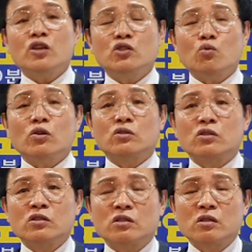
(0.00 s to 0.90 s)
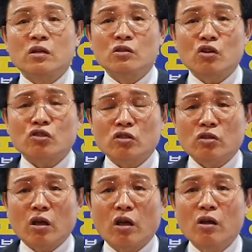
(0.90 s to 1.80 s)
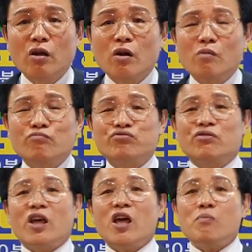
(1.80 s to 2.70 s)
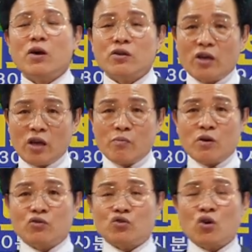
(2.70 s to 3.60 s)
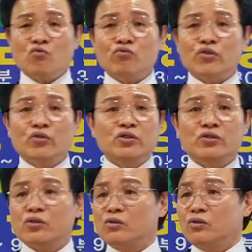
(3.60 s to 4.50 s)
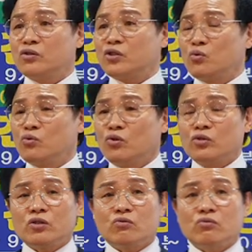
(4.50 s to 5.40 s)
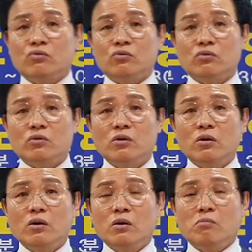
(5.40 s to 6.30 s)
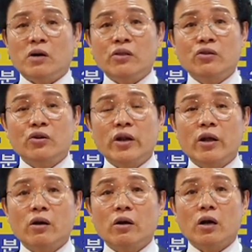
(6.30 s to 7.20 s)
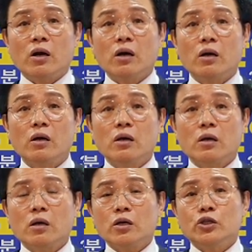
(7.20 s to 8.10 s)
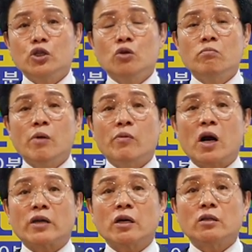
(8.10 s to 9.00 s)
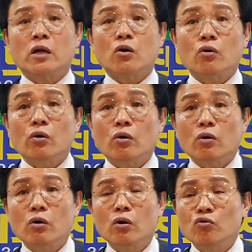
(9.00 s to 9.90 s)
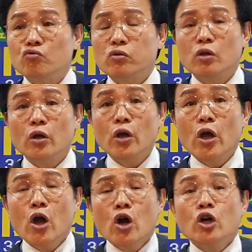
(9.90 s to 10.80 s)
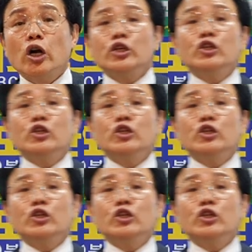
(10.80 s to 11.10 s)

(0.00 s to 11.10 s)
때 이 소리를 들, 들었을 때 무슨 해방에 해방은 천국이 어디 있어? 지옥이 어디 있고 만들어낸 거야. 이런 마음을 갖게 한다는 거예요. 음, 네. 그러니까